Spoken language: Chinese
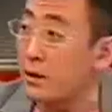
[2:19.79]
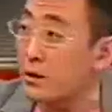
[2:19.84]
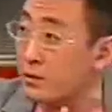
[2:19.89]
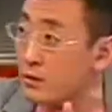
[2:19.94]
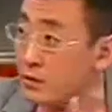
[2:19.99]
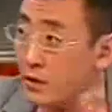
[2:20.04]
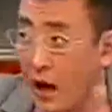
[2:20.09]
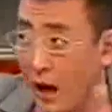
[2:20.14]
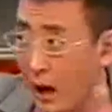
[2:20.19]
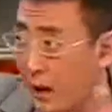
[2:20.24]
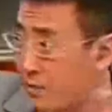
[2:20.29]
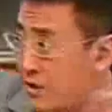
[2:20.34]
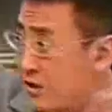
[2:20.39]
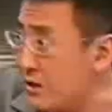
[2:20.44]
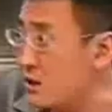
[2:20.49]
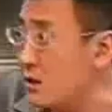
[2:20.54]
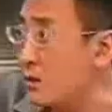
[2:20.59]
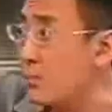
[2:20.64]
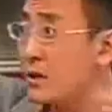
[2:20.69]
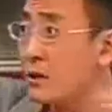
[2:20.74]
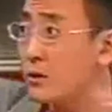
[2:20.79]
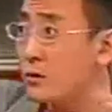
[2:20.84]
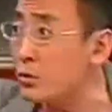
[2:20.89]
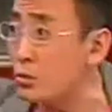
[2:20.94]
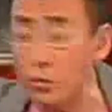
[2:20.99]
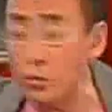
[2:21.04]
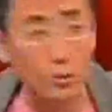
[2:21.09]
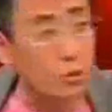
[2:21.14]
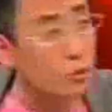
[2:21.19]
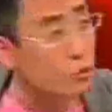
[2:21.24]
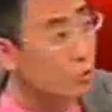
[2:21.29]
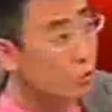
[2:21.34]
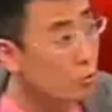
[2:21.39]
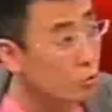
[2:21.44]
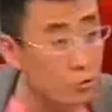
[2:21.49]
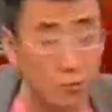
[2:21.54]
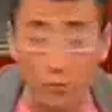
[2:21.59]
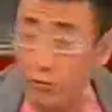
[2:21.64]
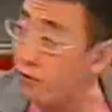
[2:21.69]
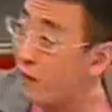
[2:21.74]
呃，大批移民就
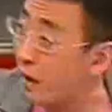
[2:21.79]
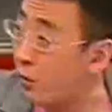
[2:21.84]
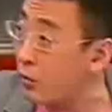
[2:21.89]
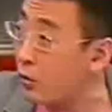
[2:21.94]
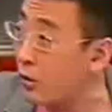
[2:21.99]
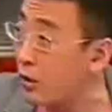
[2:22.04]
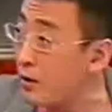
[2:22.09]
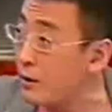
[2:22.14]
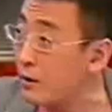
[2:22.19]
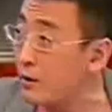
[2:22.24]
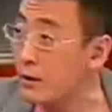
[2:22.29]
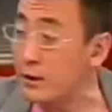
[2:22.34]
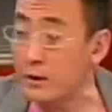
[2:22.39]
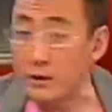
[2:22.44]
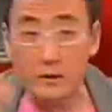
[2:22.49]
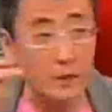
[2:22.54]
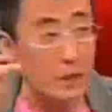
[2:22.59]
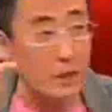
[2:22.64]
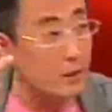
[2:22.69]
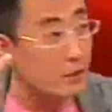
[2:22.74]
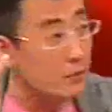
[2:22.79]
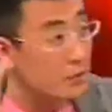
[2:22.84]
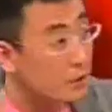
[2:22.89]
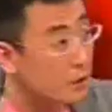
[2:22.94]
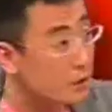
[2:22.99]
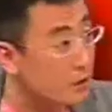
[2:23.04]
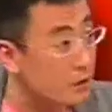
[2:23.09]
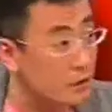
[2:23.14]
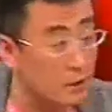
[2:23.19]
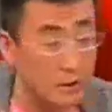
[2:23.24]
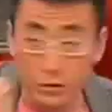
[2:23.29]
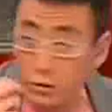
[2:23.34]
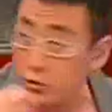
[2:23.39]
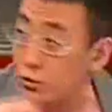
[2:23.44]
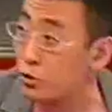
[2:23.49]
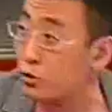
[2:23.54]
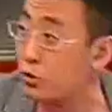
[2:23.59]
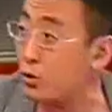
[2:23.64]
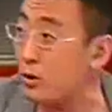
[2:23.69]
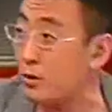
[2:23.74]
涌入法国。再有一个呢，
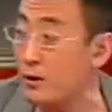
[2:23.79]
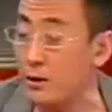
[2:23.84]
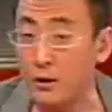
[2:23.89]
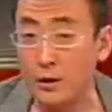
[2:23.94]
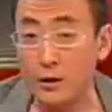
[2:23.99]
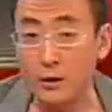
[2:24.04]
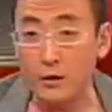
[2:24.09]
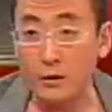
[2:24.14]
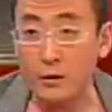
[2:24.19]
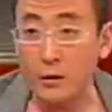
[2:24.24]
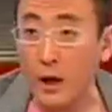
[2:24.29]
就是说，